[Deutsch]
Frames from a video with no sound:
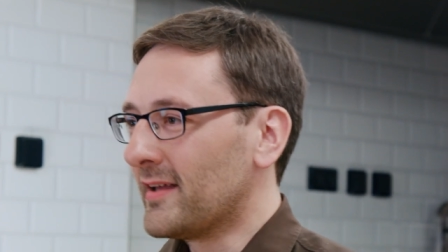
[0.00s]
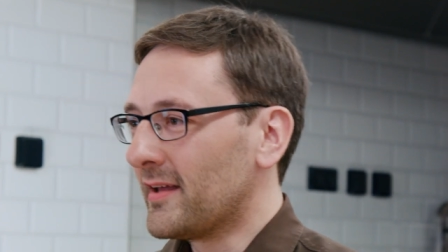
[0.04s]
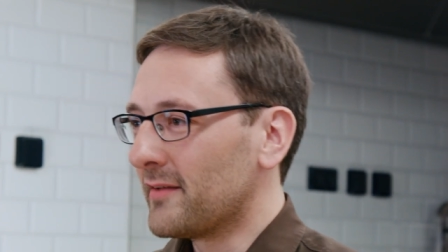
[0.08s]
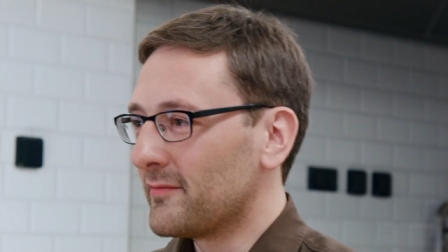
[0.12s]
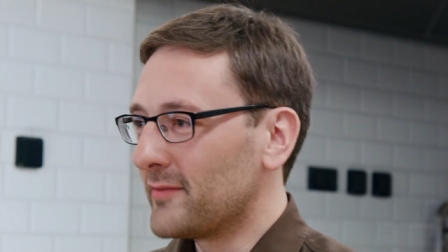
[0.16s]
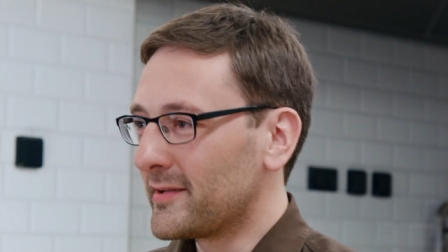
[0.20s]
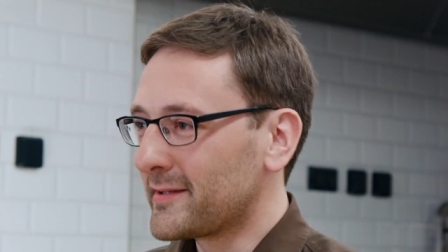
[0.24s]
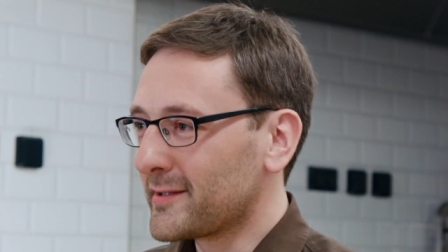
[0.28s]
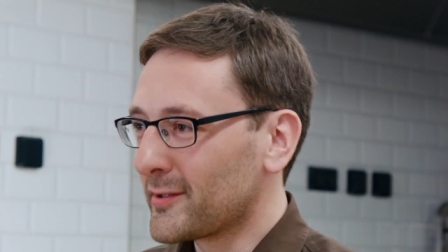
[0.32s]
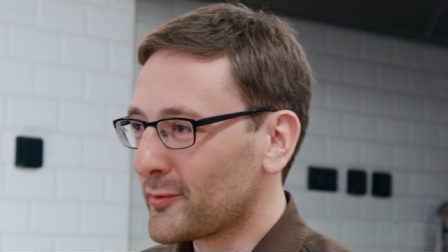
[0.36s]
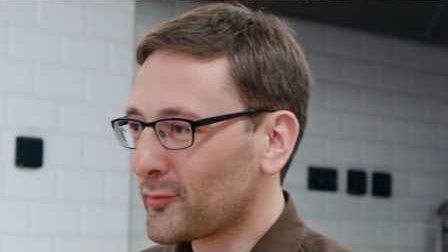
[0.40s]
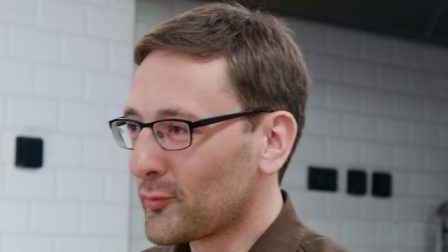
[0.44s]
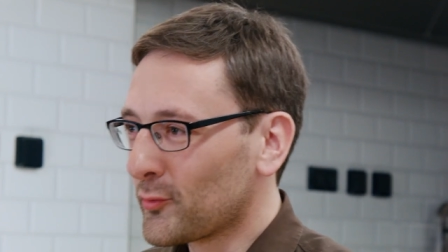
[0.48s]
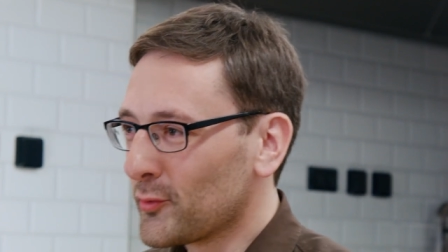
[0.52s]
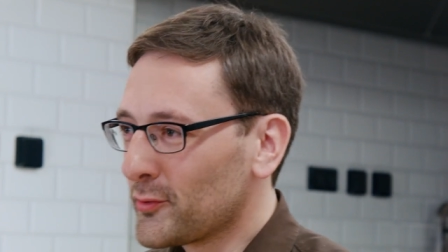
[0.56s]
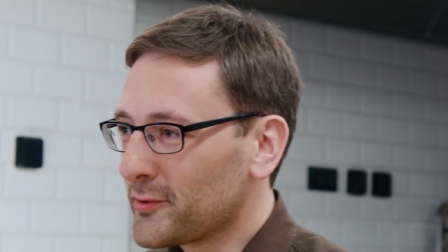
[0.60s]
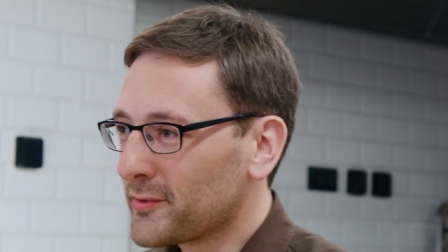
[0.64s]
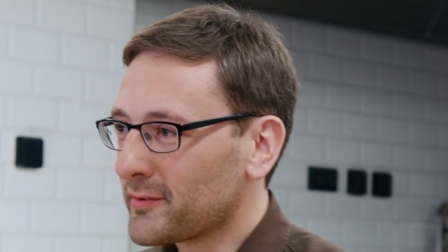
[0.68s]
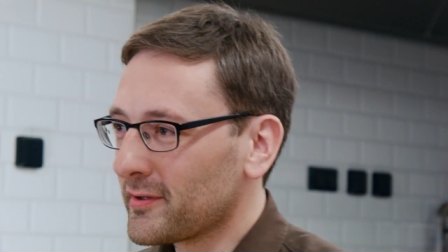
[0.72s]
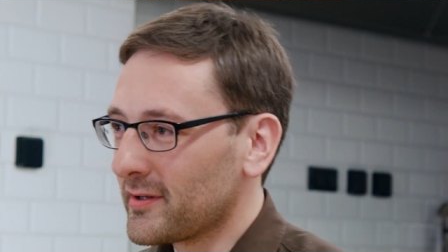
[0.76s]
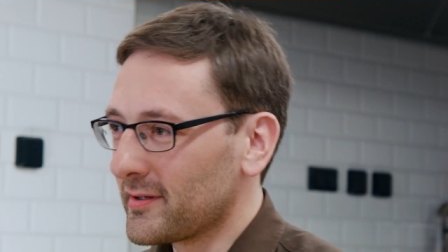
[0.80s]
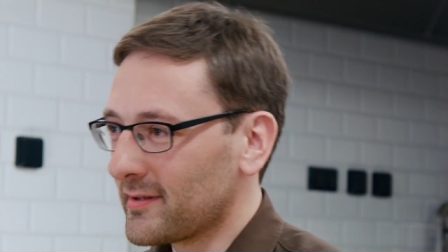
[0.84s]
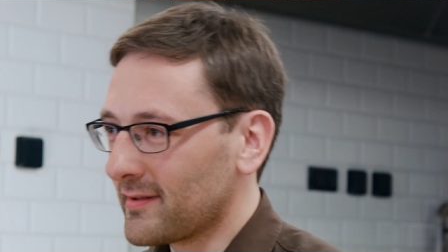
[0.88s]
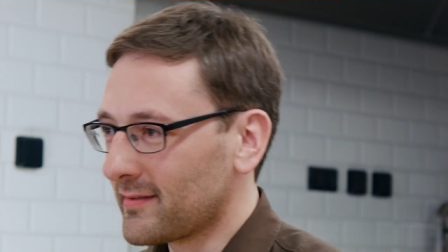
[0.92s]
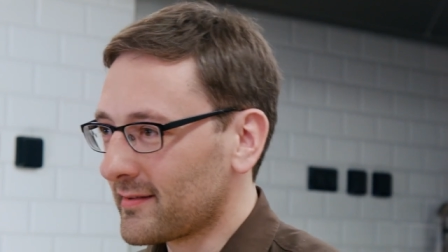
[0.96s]
welcher
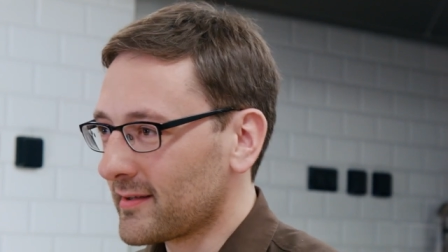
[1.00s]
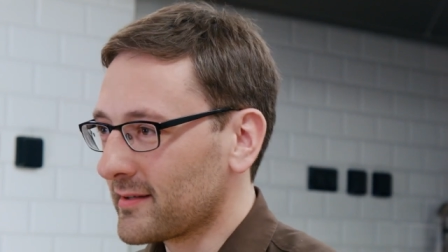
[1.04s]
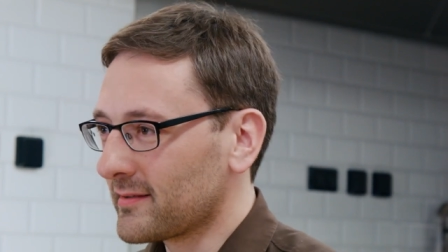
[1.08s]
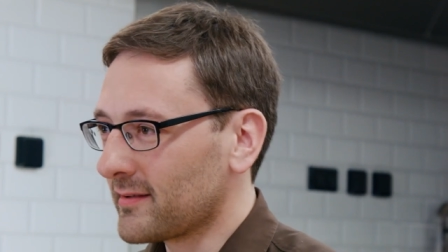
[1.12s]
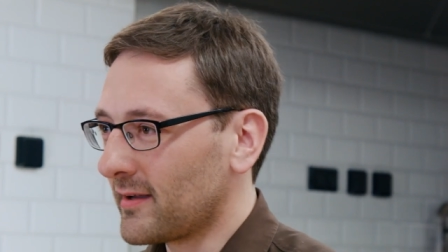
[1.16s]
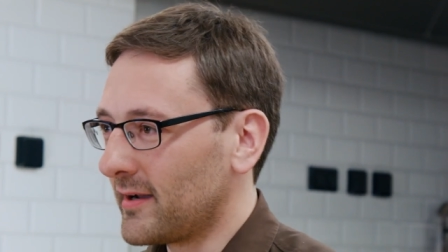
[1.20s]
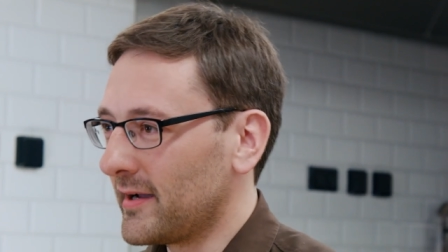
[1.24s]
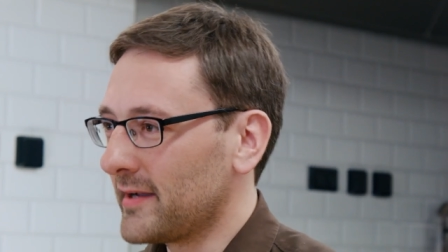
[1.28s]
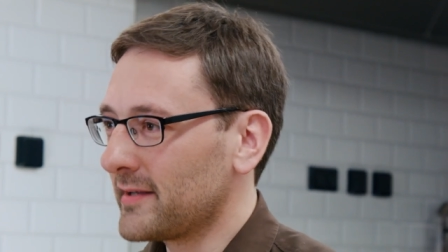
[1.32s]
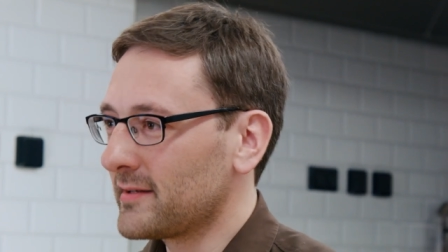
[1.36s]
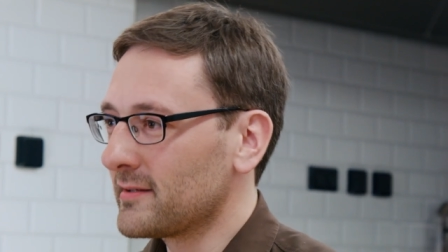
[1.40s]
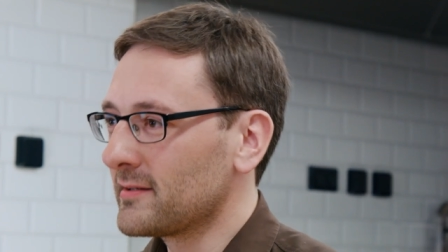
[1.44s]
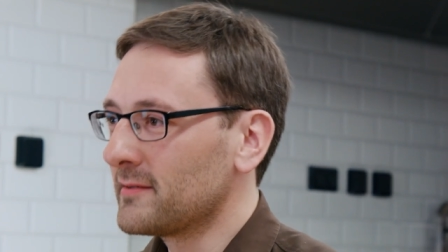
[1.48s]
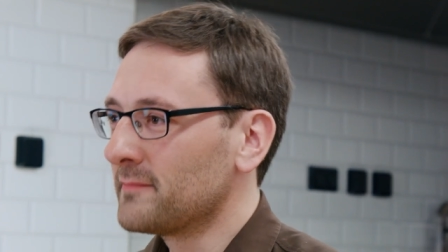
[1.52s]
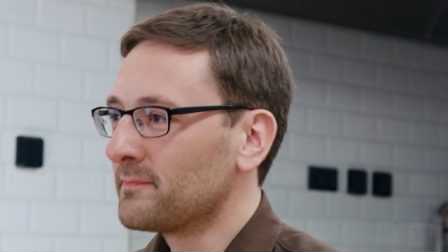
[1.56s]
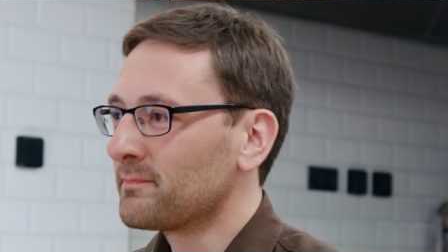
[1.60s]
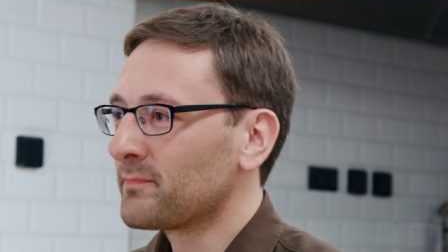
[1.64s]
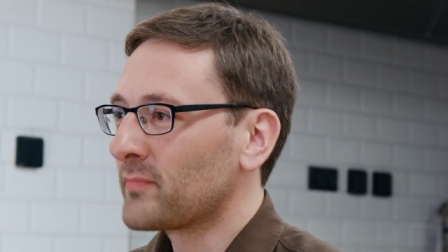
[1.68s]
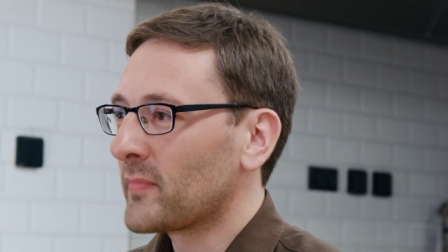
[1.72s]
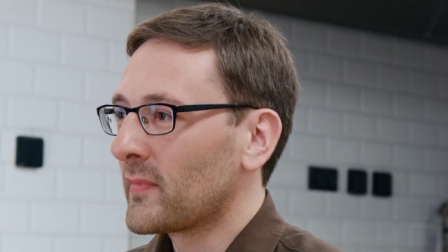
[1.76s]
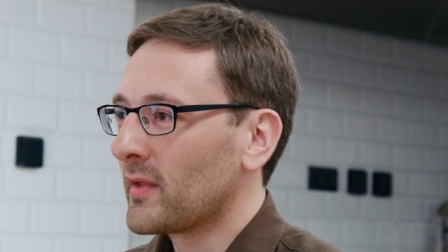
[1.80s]
Züchter das Getreide